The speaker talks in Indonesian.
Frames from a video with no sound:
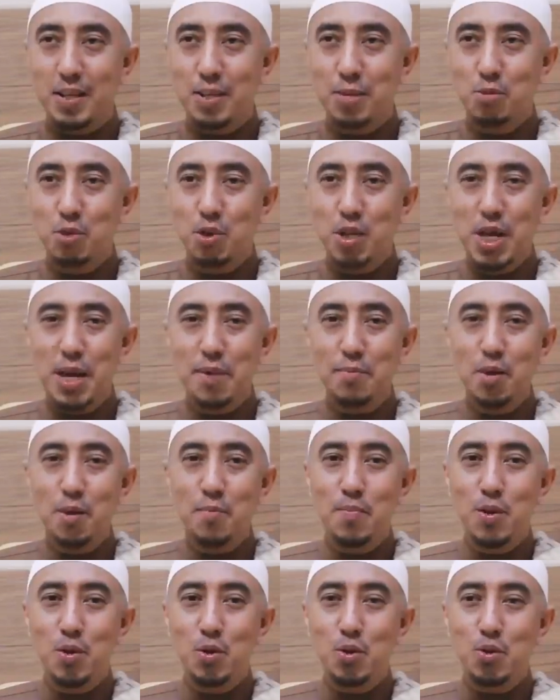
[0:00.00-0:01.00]
Kemudian
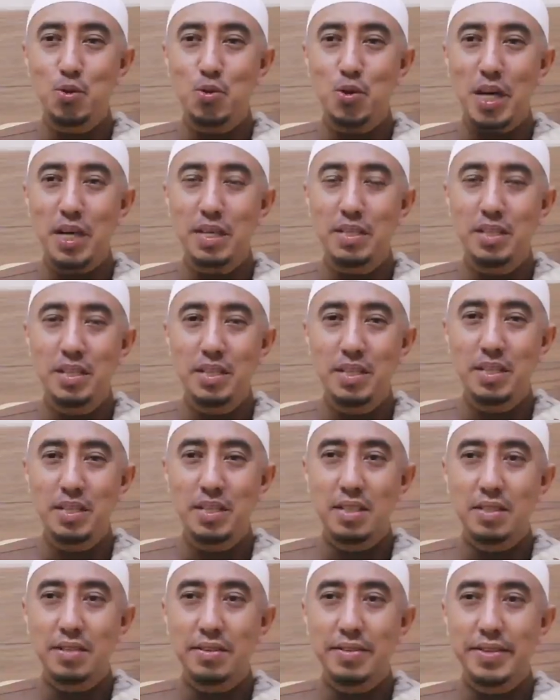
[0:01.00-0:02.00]
mau meluruskan
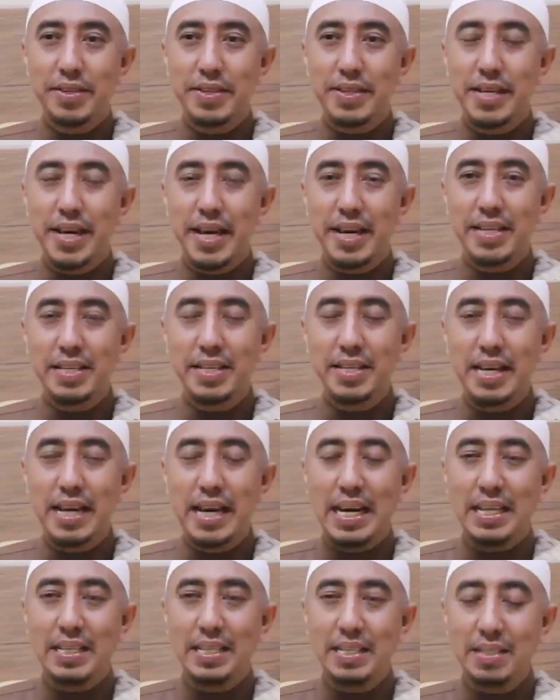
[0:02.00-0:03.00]
dengan
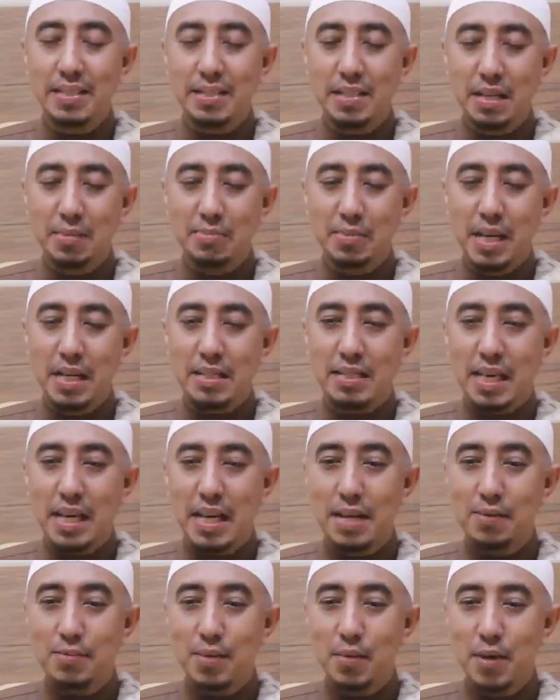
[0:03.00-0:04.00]
hadis yang
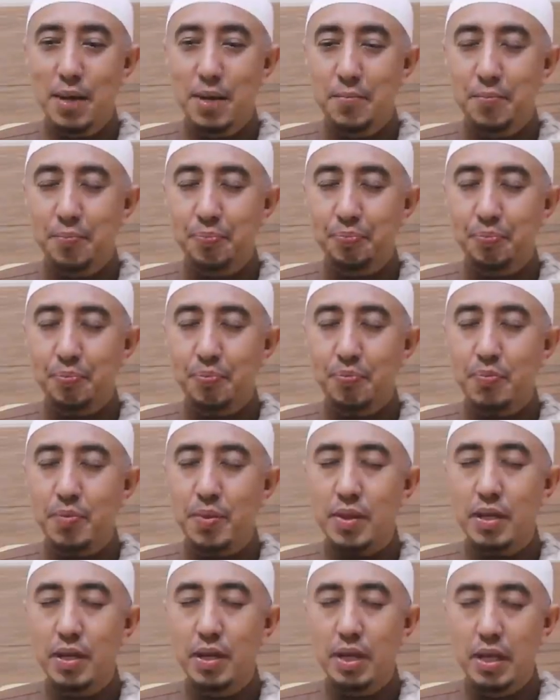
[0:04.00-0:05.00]
mengatakan bahwa
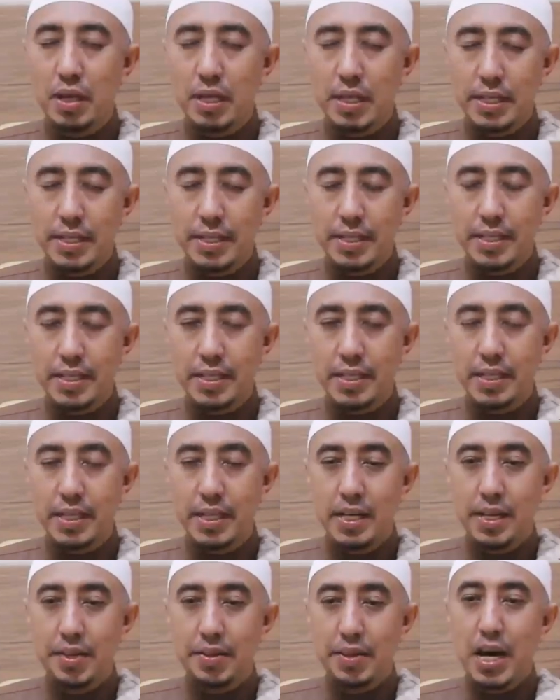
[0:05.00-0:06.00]
eh,
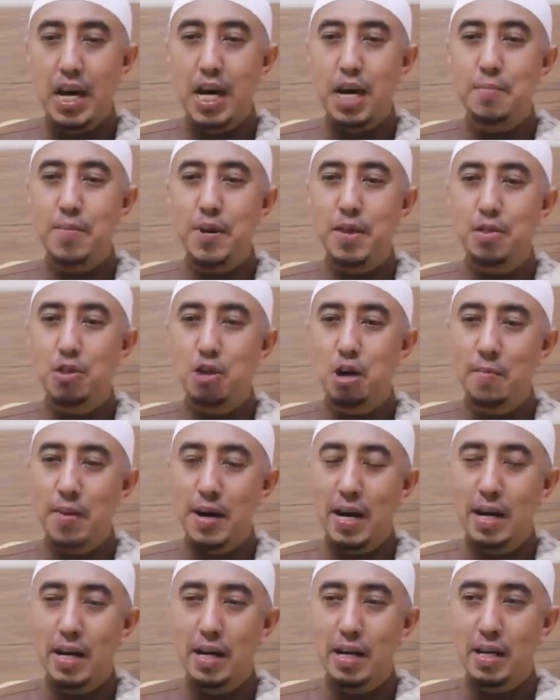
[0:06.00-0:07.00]
dahabat
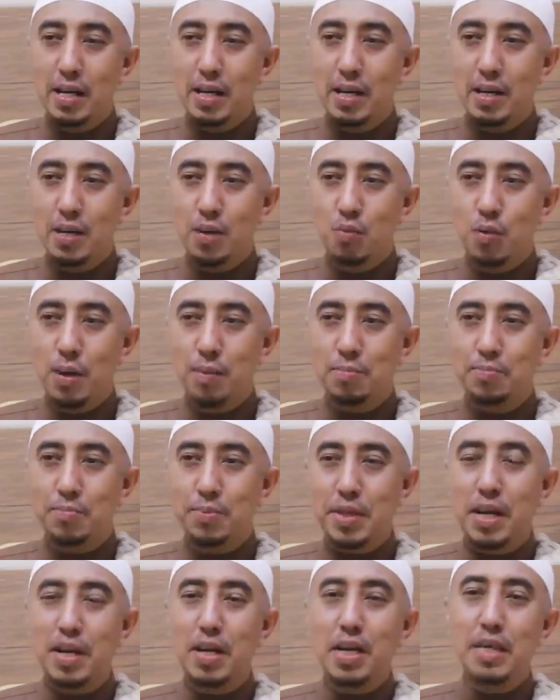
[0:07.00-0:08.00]
doma
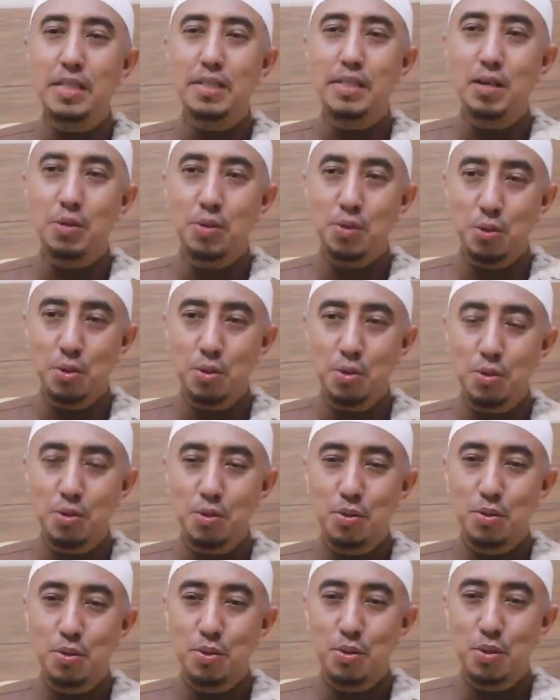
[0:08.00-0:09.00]
wabtallatil uruq
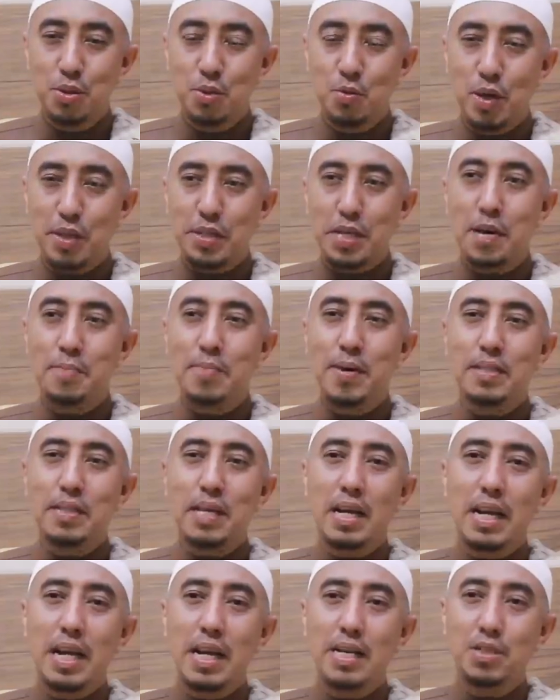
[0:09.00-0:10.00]
wa
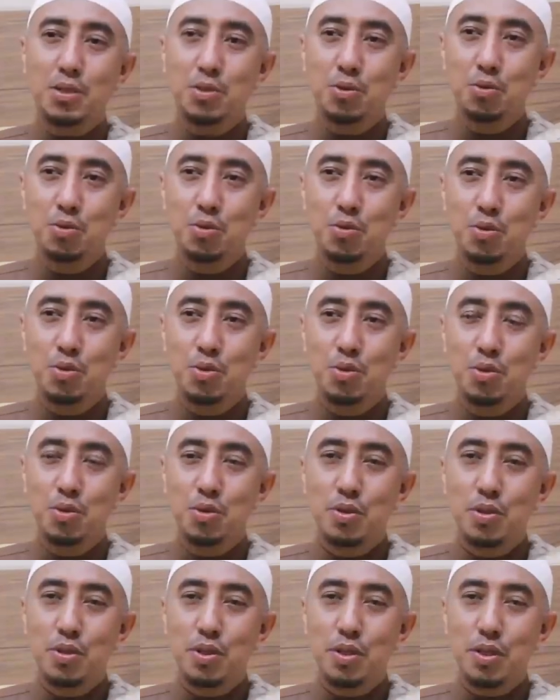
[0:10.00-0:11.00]
ajru
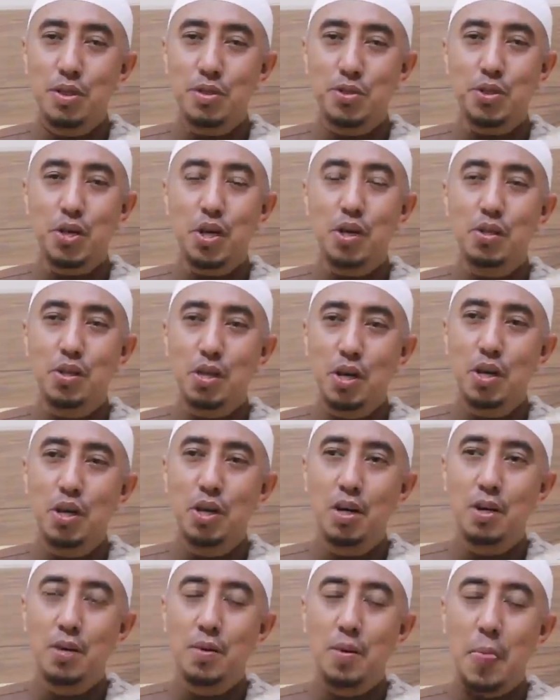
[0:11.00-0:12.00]

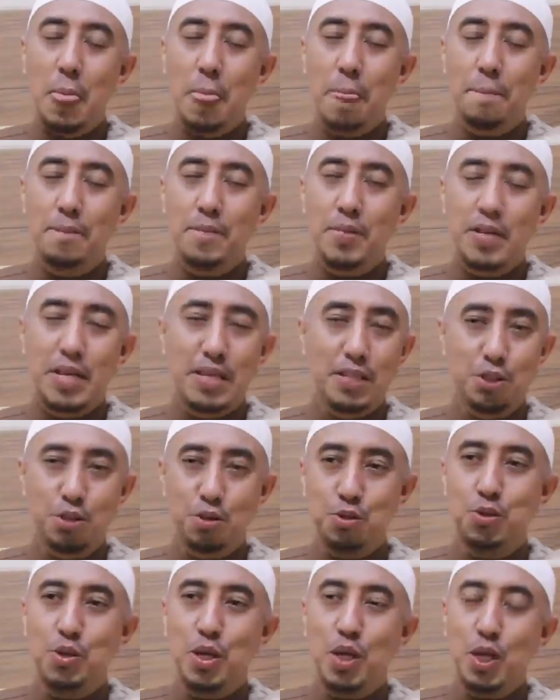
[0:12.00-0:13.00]
insyaallah dan
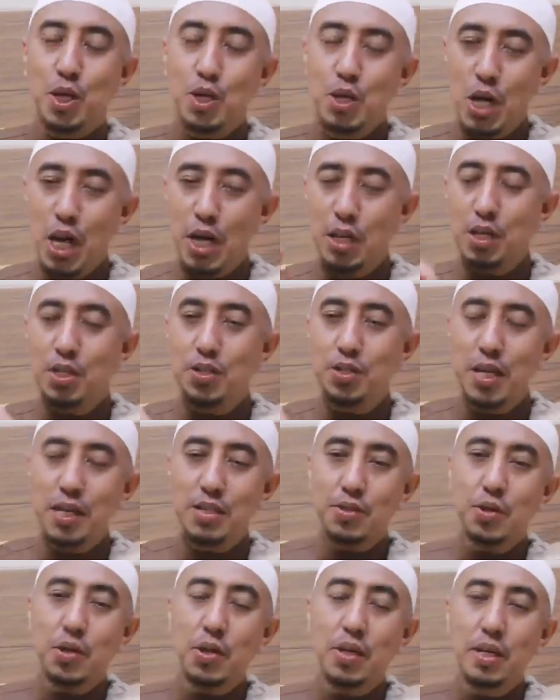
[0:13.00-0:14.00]
seterusnya. Ini hadis
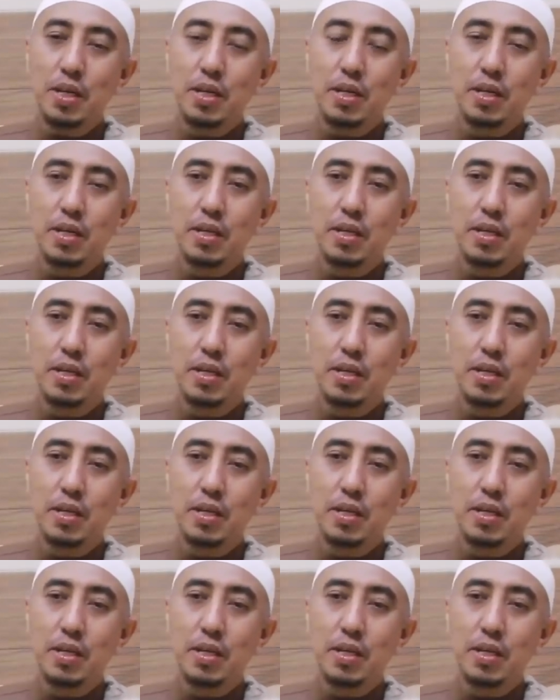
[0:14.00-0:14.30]
yang sahih.